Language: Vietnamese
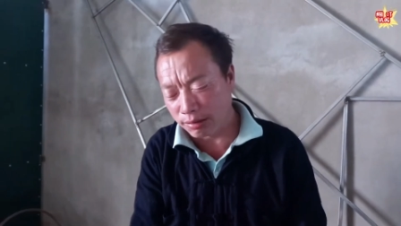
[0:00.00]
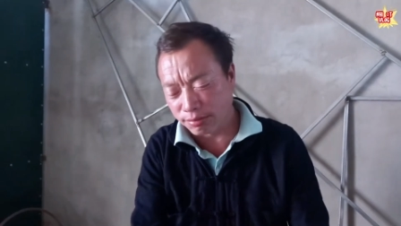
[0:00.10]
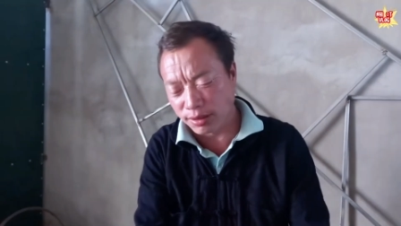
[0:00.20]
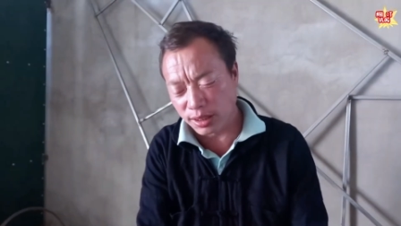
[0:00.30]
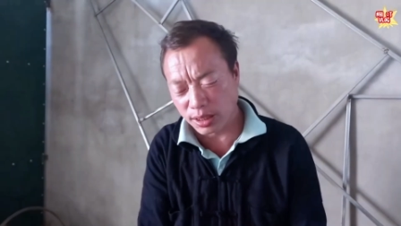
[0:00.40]

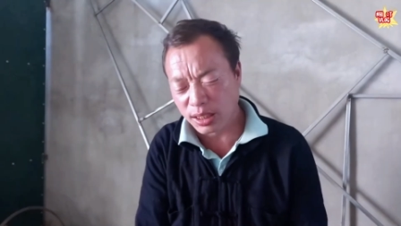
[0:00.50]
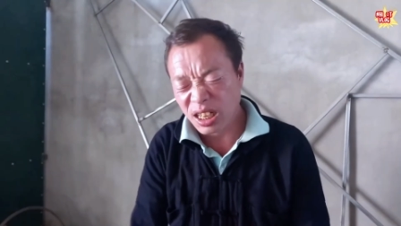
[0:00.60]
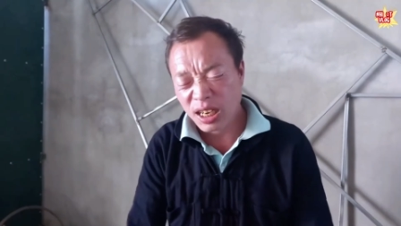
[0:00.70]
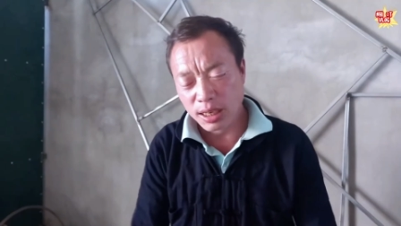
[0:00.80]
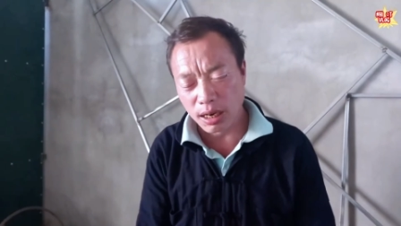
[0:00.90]
xem có
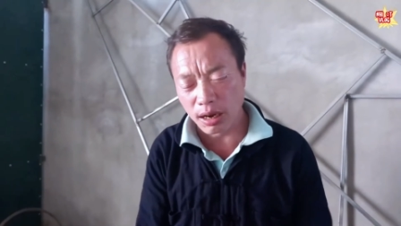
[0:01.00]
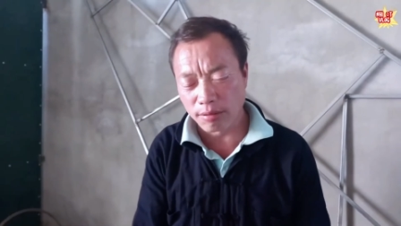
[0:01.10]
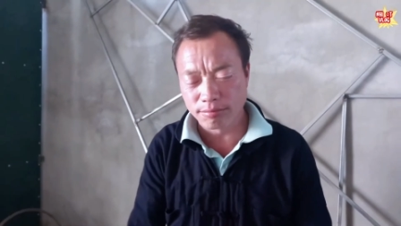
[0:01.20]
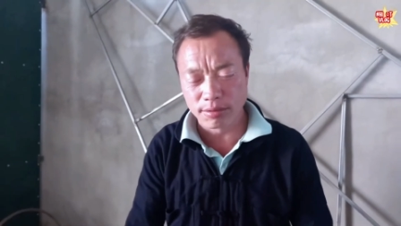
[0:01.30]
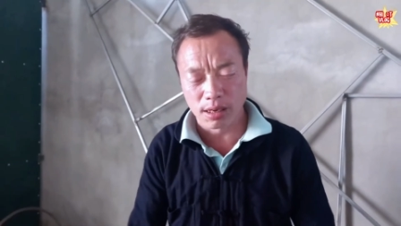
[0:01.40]
đúng sự thật hay
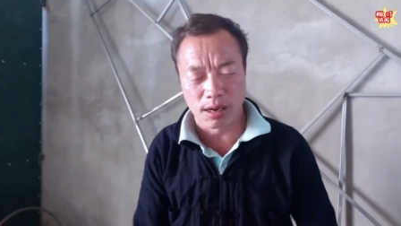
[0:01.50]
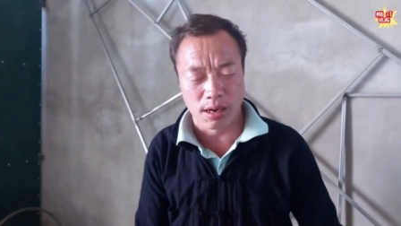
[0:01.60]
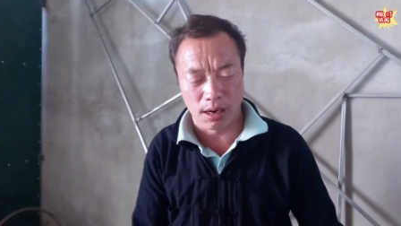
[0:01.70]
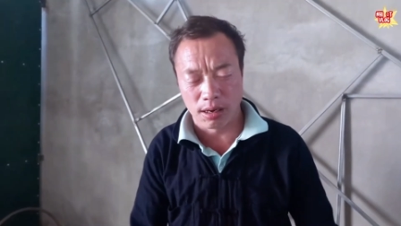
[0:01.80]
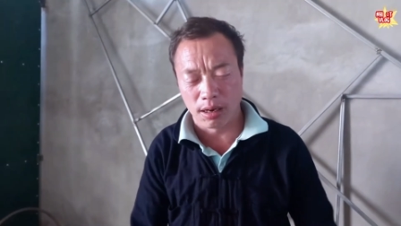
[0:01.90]
không
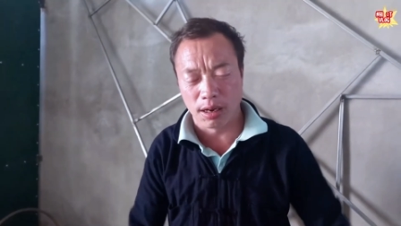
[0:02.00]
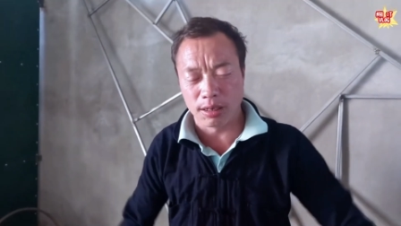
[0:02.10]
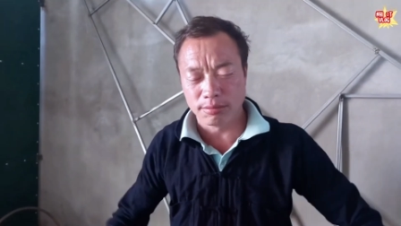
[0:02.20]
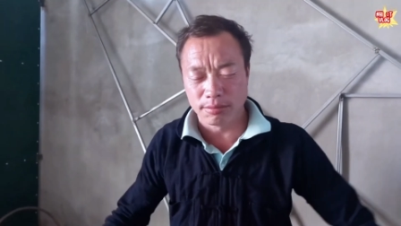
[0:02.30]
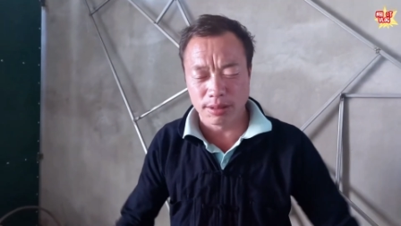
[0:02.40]

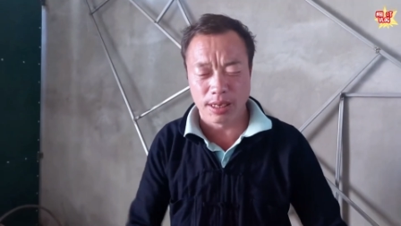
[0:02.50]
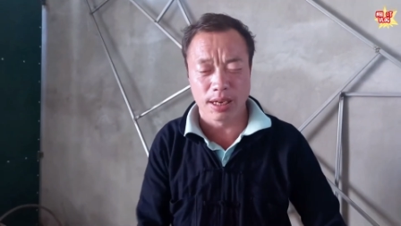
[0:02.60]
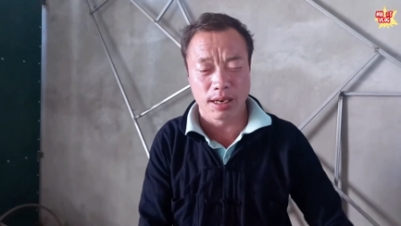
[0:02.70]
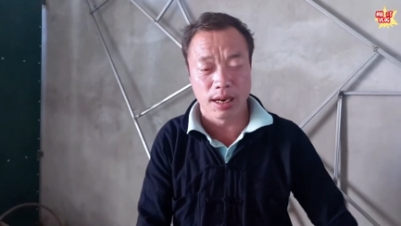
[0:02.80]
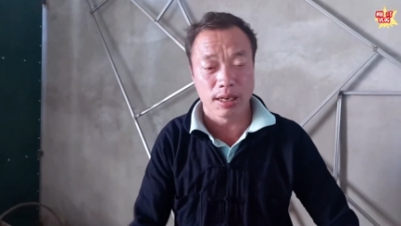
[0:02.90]
khán giả
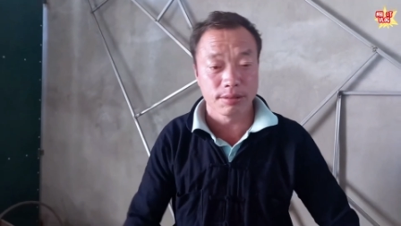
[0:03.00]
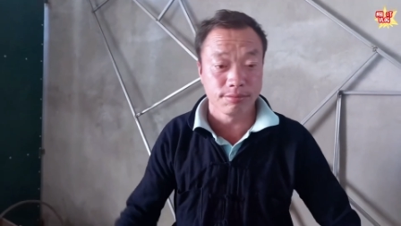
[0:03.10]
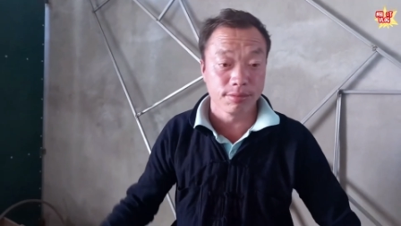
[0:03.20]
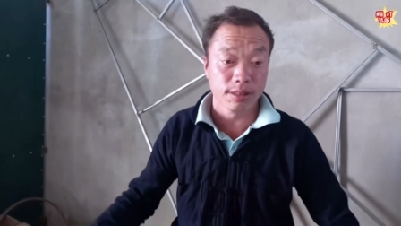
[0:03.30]
mọi người